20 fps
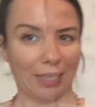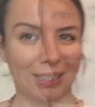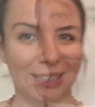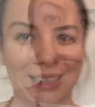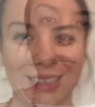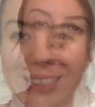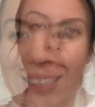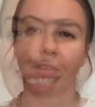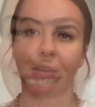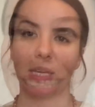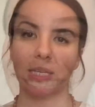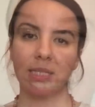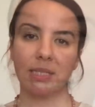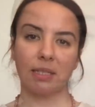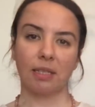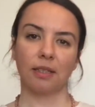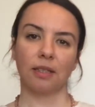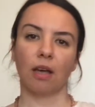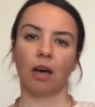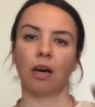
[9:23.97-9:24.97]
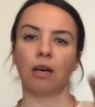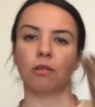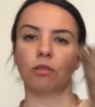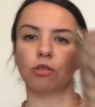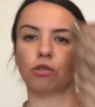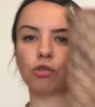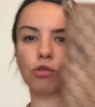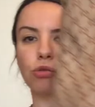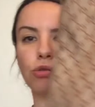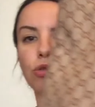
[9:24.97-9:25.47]
Ve sırada
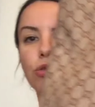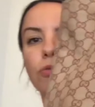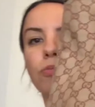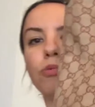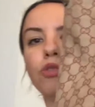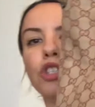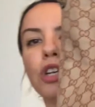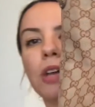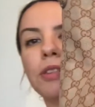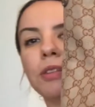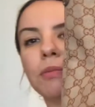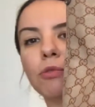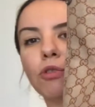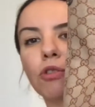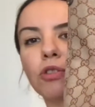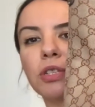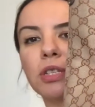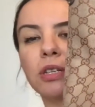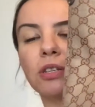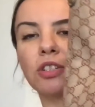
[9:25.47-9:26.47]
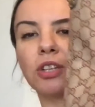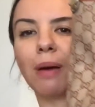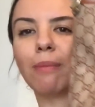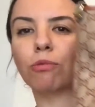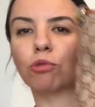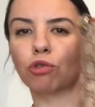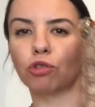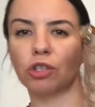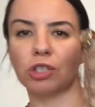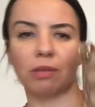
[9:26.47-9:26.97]
şu bu çantamı
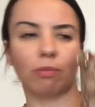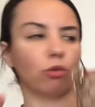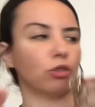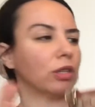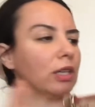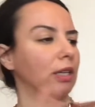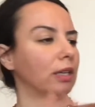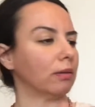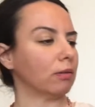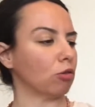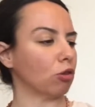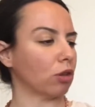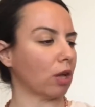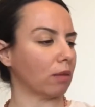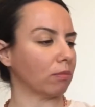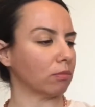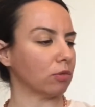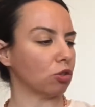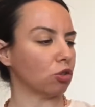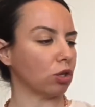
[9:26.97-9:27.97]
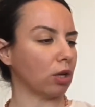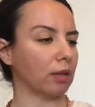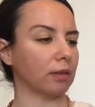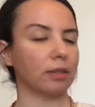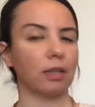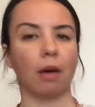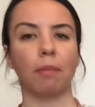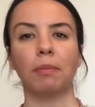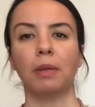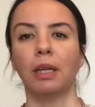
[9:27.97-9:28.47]
göstereceğim. Gucci modeli olan bir
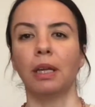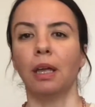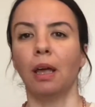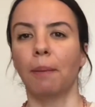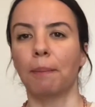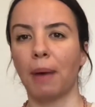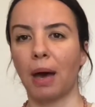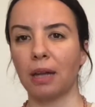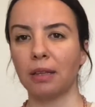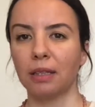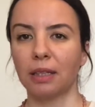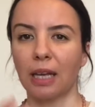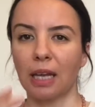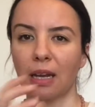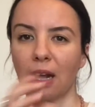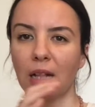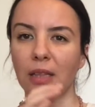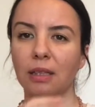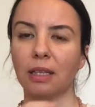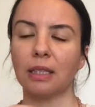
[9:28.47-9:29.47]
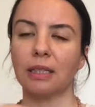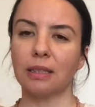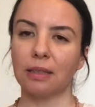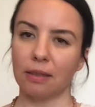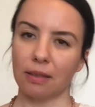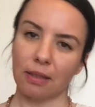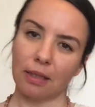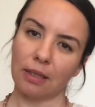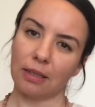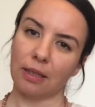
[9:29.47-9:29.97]
çantam. Ben genelde
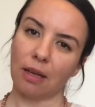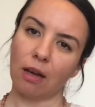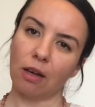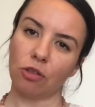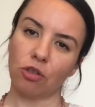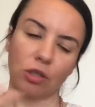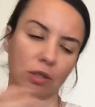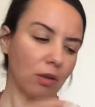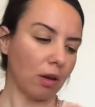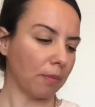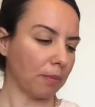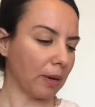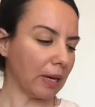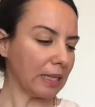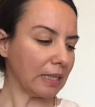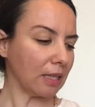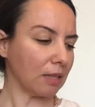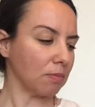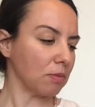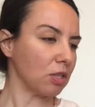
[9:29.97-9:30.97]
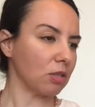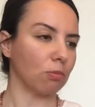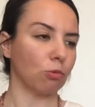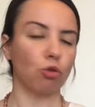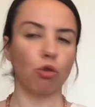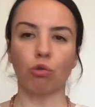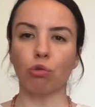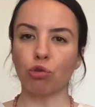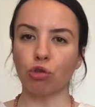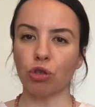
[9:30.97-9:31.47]
e, daha önce de bahsetmiştim.
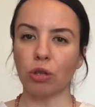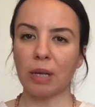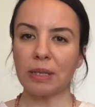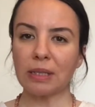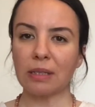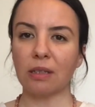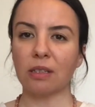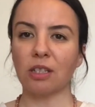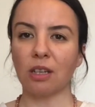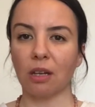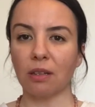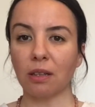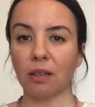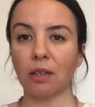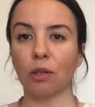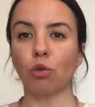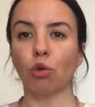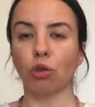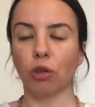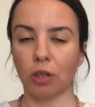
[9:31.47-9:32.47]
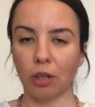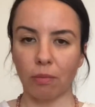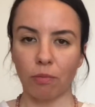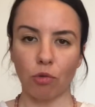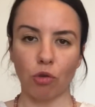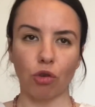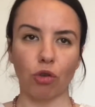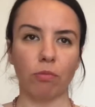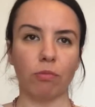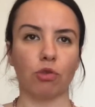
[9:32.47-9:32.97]
Çok uzun askılı çantaları
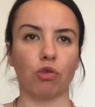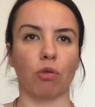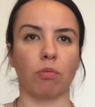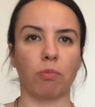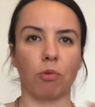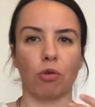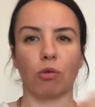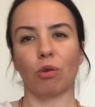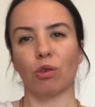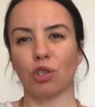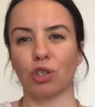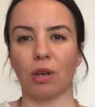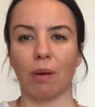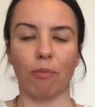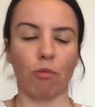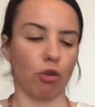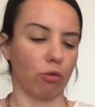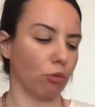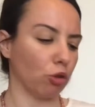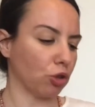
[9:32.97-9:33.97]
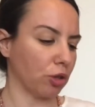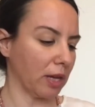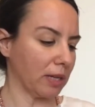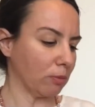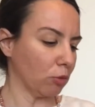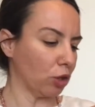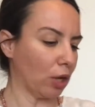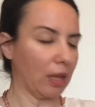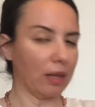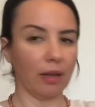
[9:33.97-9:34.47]
kullanamıyorum. Çok böyle hoşlanmıyorum o tarz
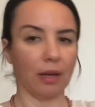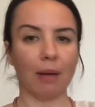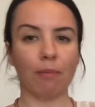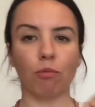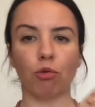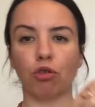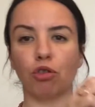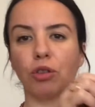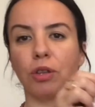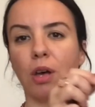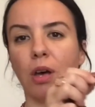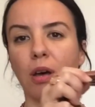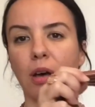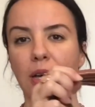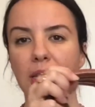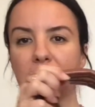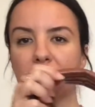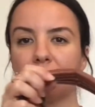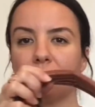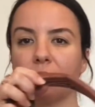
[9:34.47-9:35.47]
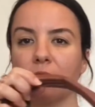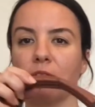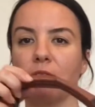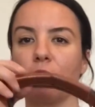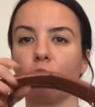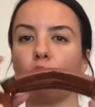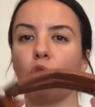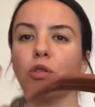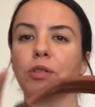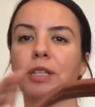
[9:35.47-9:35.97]
modellerden. Bunun da askılık ve
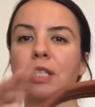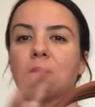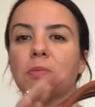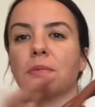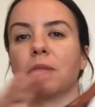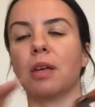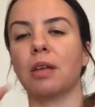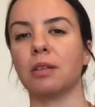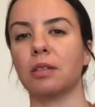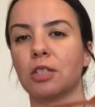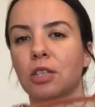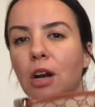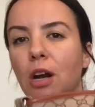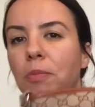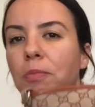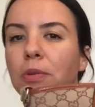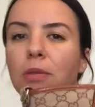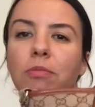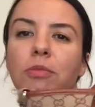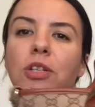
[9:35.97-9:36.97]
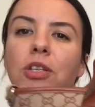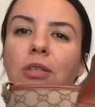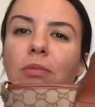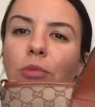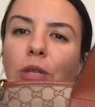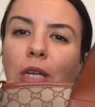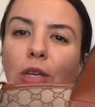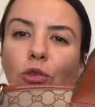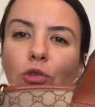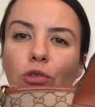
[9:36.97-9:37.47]
kol kısmına çarpılmıştım
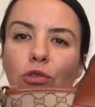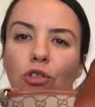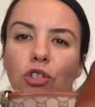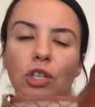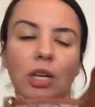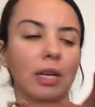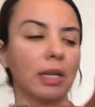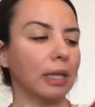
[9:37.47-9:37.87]
ilk görünce.